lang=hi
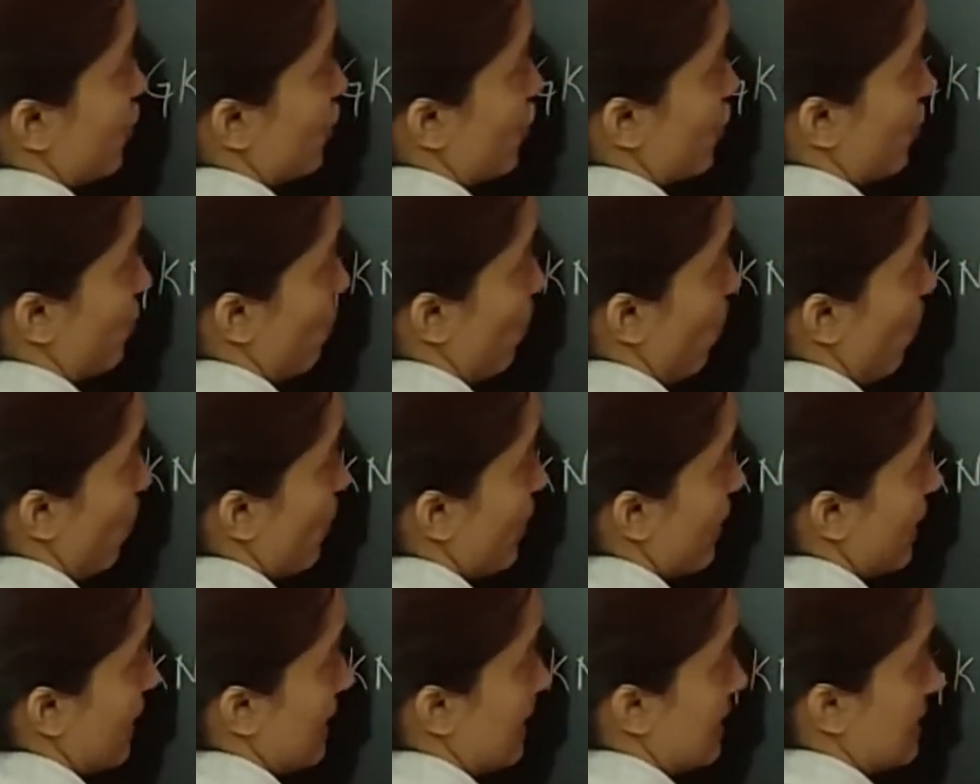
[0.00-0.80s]
टीचर को
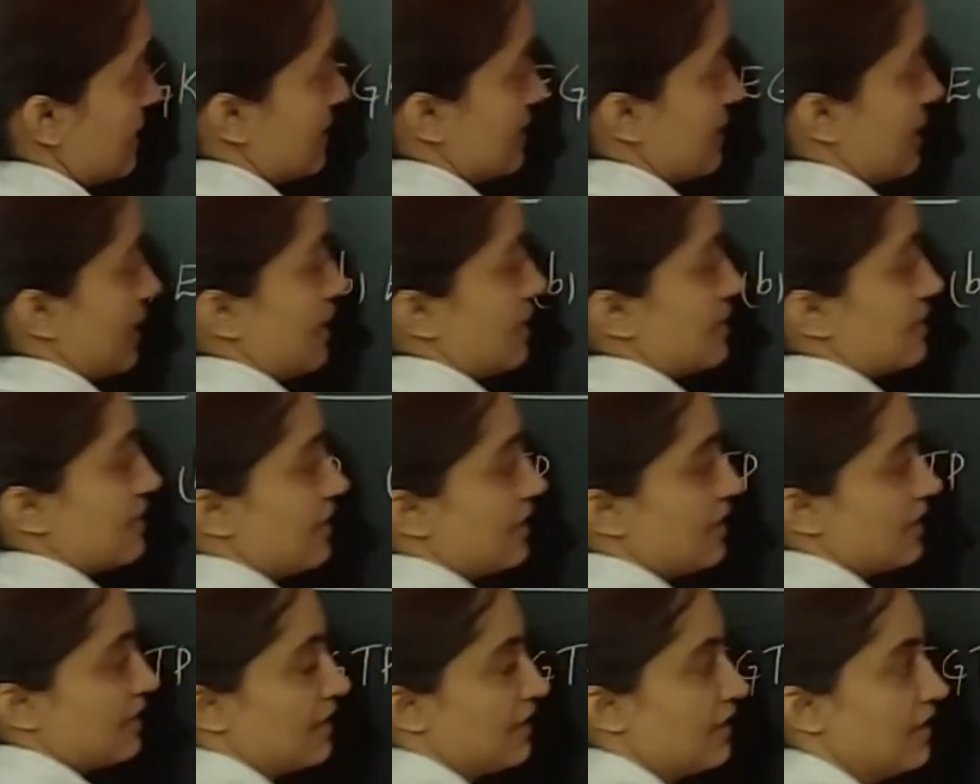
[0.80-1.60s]
इस तरह
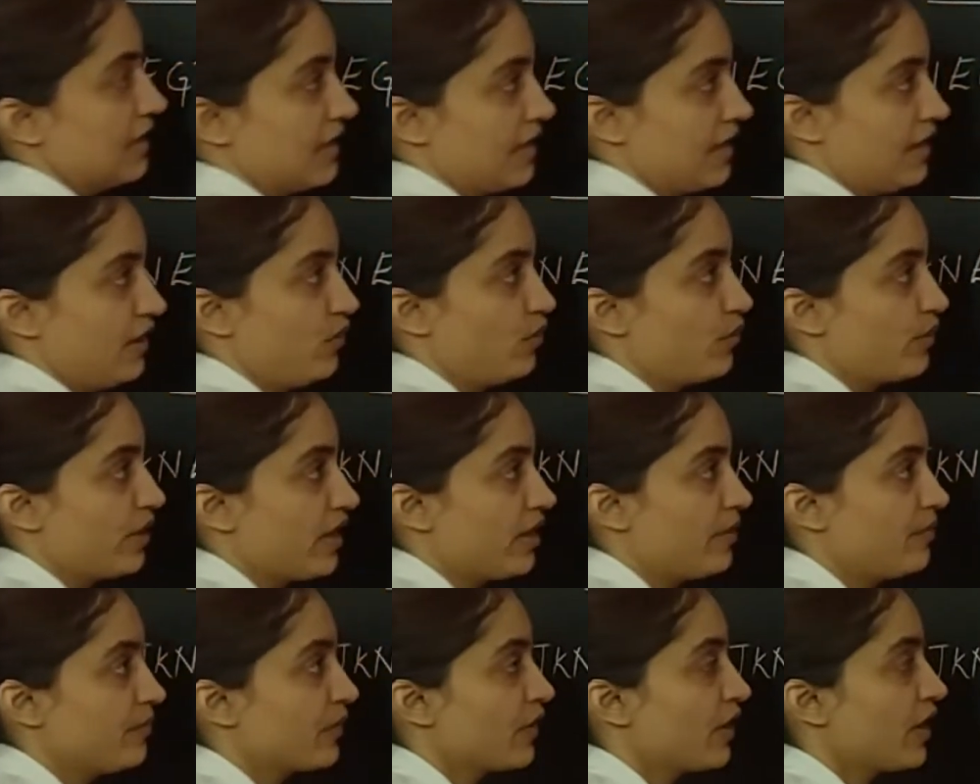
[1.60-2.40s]
से लिखा गया है
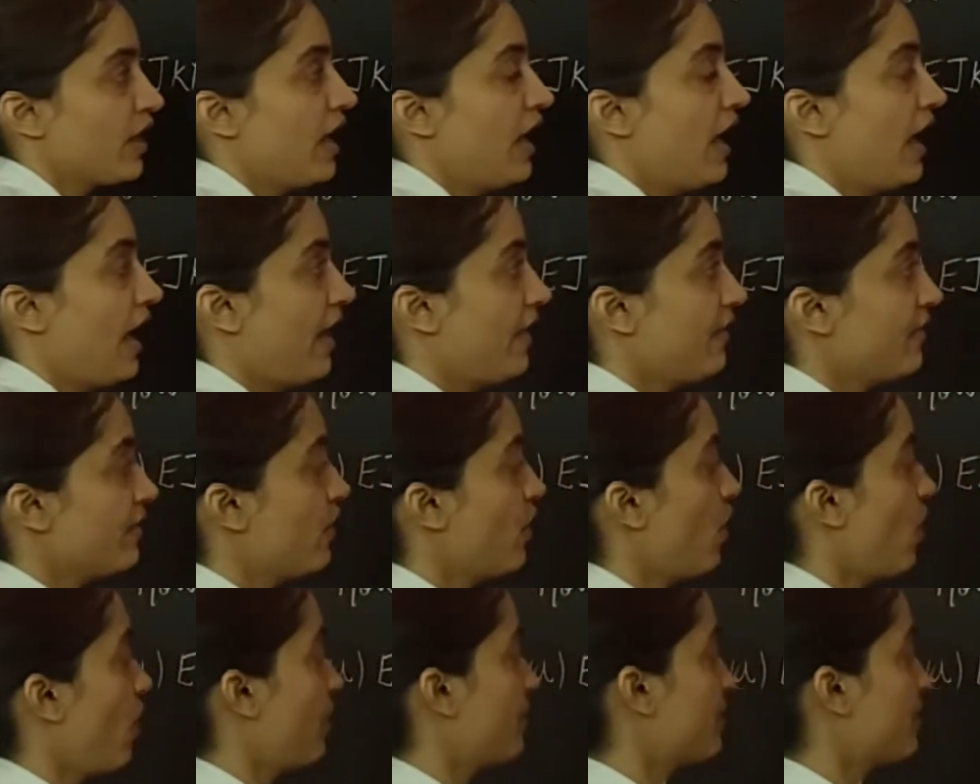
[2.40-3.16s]
ओके एंड द